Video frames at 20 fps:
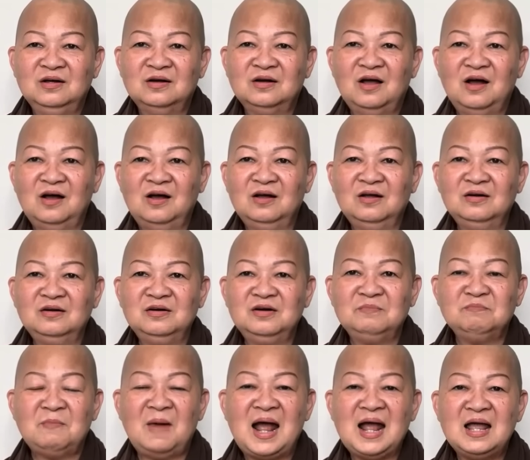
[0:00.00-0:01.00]
Nó
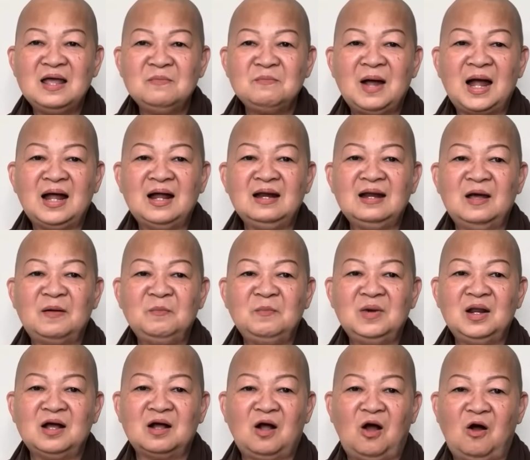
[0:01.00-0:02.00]
may mắn lắm
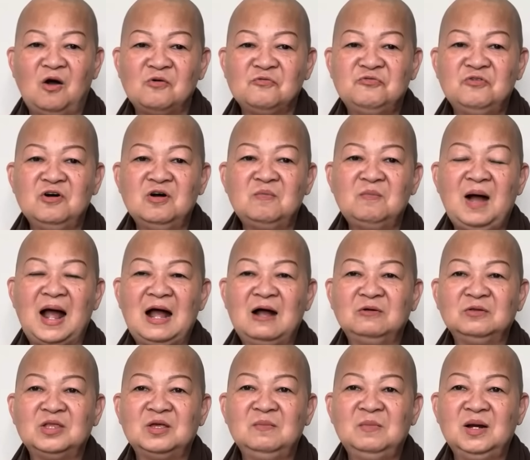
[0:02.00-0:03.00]
là còn phước
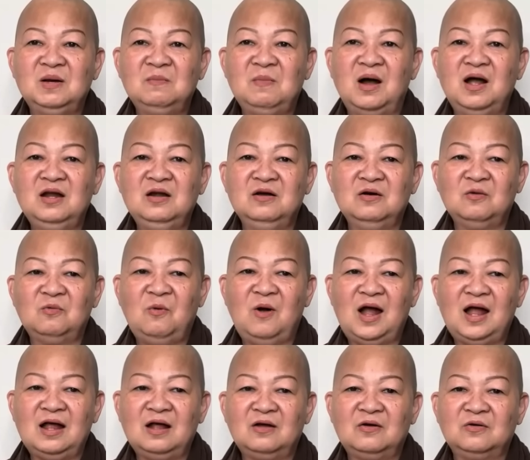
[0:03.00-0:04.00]
báo thì mình mới được
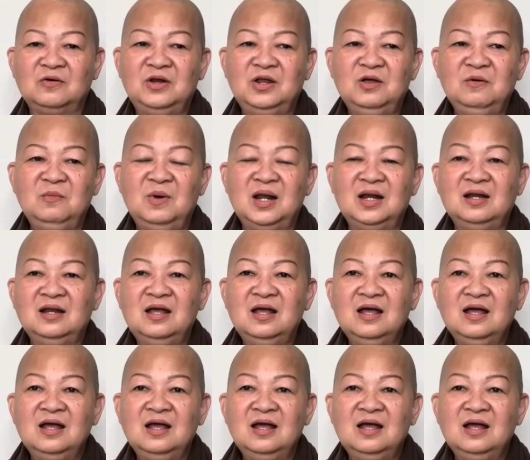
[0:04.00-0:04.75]
qua, còn nếu mình